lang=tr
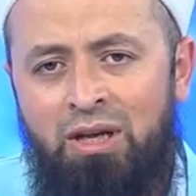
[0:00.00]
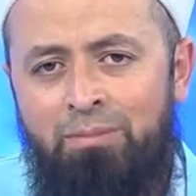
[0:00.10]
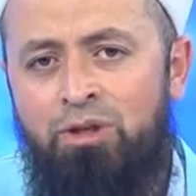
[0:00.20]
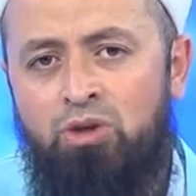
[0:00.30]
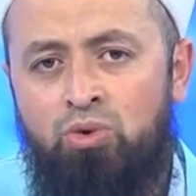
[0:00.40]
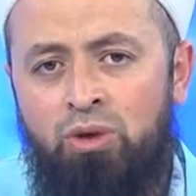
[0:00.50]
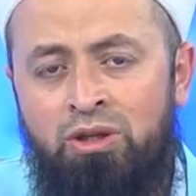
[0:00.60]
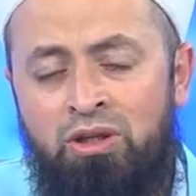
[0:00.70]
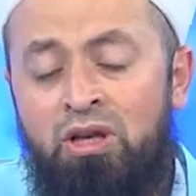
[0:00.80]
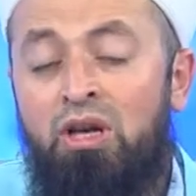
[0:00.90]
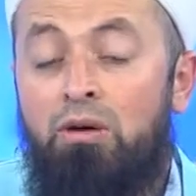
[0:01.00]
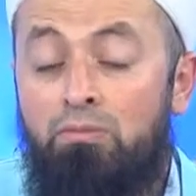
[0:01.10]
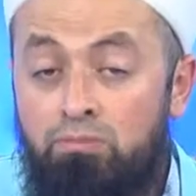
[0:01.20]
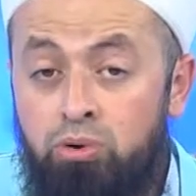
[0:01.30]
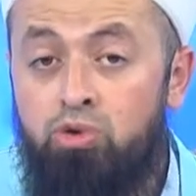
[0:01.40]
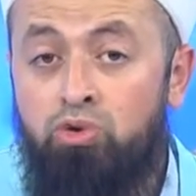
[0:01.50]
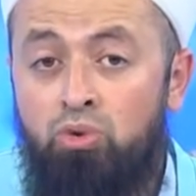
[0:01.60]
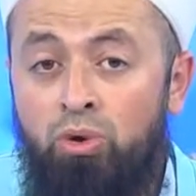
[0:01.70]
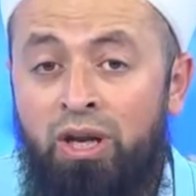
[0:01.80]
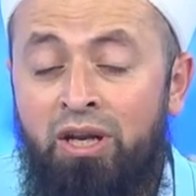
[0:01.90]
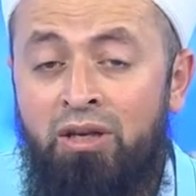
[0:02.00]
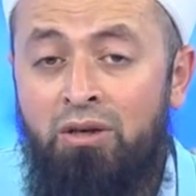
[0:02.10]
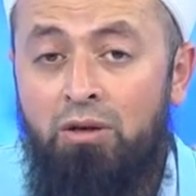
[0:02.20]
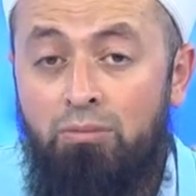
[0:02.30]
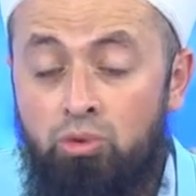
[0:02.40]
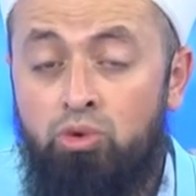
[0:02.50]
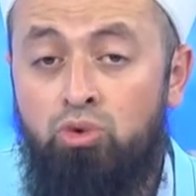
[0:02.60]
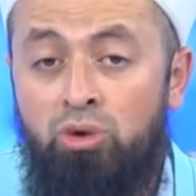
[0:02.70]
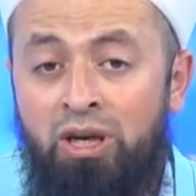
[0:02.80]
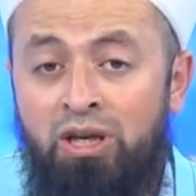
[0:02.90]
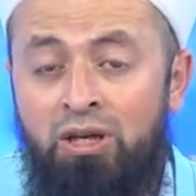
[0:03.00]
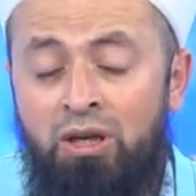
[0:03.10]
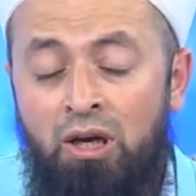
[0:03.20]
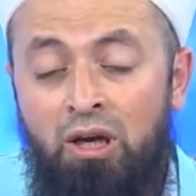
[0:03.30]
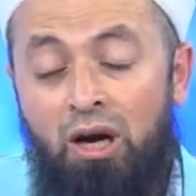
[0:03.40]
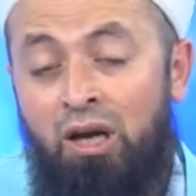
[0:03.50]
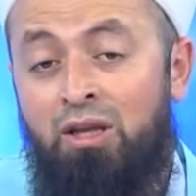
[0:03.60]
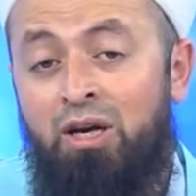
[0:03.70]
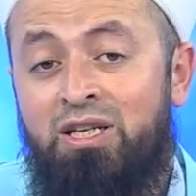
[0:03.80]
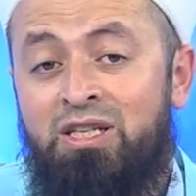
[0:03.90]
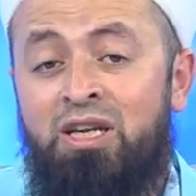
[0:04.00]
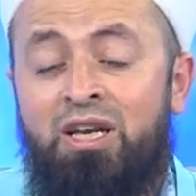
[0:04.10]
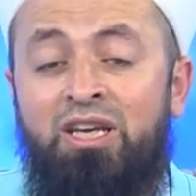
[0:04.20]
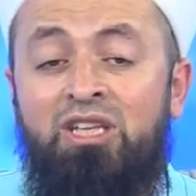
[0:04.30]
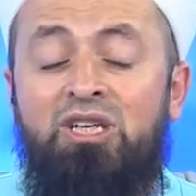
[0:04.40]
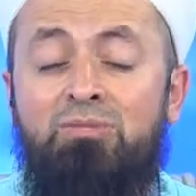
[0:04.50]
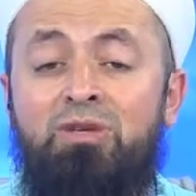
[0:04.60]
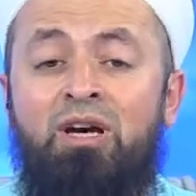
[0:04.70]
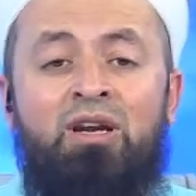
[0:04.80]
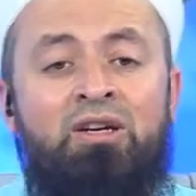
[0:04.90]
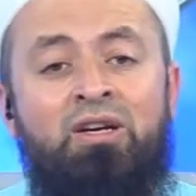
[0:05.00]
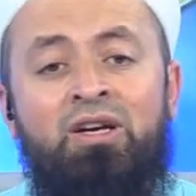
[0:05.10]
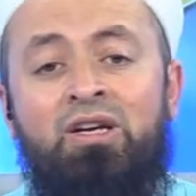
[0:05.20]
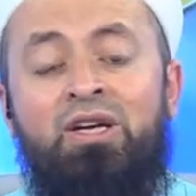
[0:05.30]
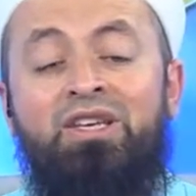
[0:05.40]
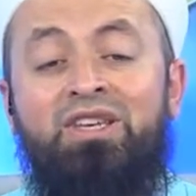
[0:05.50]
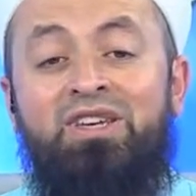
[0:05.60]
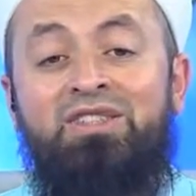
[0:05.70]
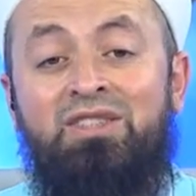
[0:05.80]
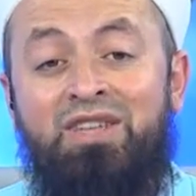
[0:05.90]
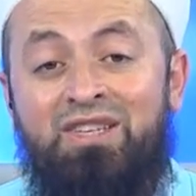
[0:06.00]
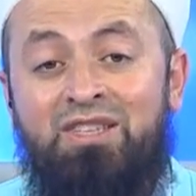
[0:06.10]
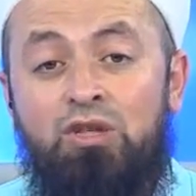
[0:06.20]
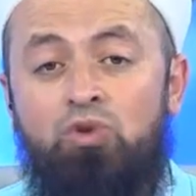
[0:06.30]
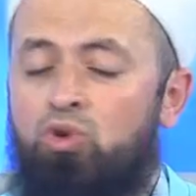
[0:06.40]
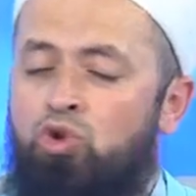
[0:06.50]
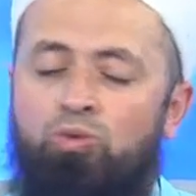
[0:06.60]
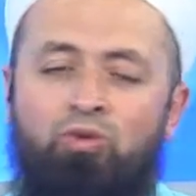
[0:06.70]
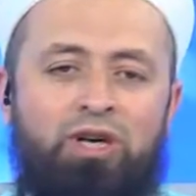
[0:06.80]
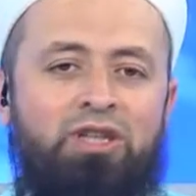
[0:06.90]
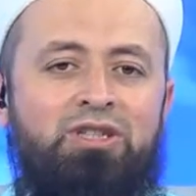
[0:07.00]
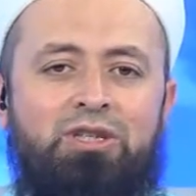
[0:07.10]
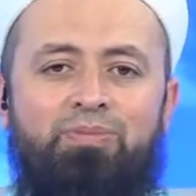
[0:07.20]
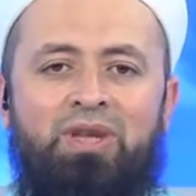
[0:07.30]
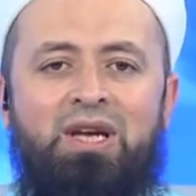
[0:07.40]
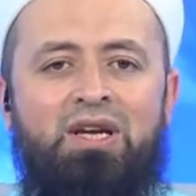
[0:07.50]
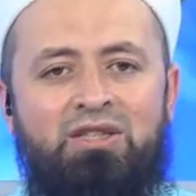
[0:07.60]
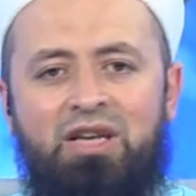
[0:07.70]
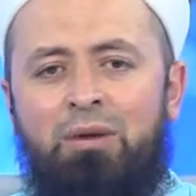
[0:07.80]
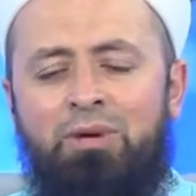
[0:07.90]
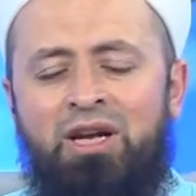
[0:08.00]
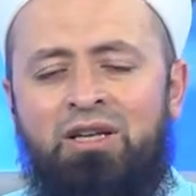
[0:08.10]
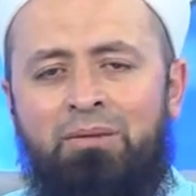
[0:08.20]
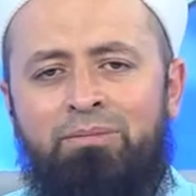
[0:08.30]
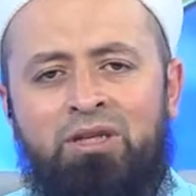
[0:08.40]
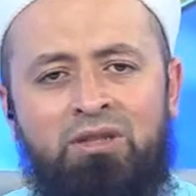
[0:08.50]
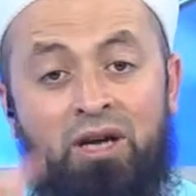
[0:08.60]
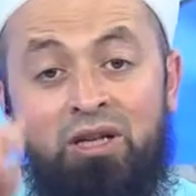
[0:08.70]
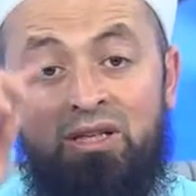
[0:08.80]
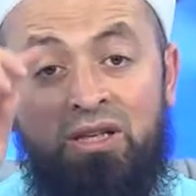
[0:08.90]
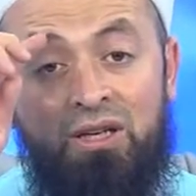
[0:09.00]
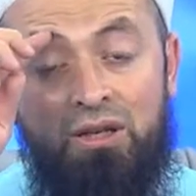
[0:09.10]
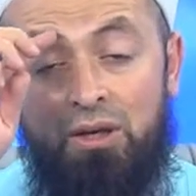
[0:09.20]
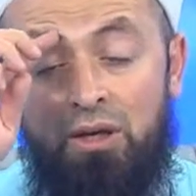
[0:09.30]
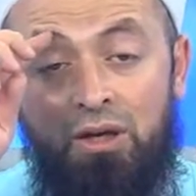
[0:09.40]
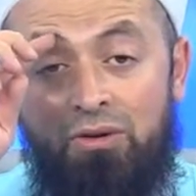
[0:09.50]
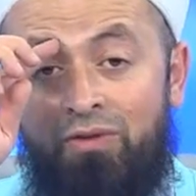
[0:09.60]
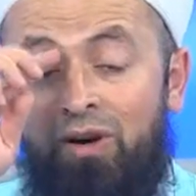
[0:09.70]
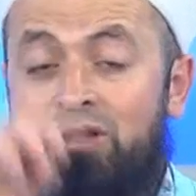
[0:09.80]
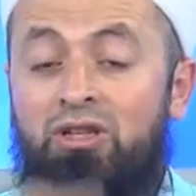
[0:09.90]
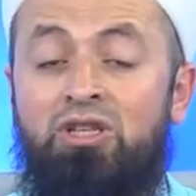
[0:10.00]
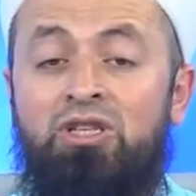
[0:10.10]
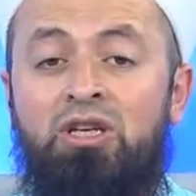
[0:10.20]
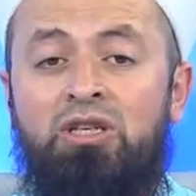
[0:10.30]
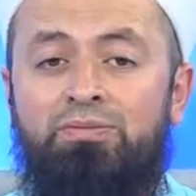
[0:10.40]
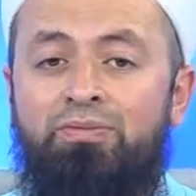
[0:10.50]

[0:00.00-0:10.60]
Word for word: bir suredir. Bu surenin bu surenin Allah'ın izniyle geçim darlığına kesin çözümü vardır. Sahabelerden bir tanesi vefat edecek.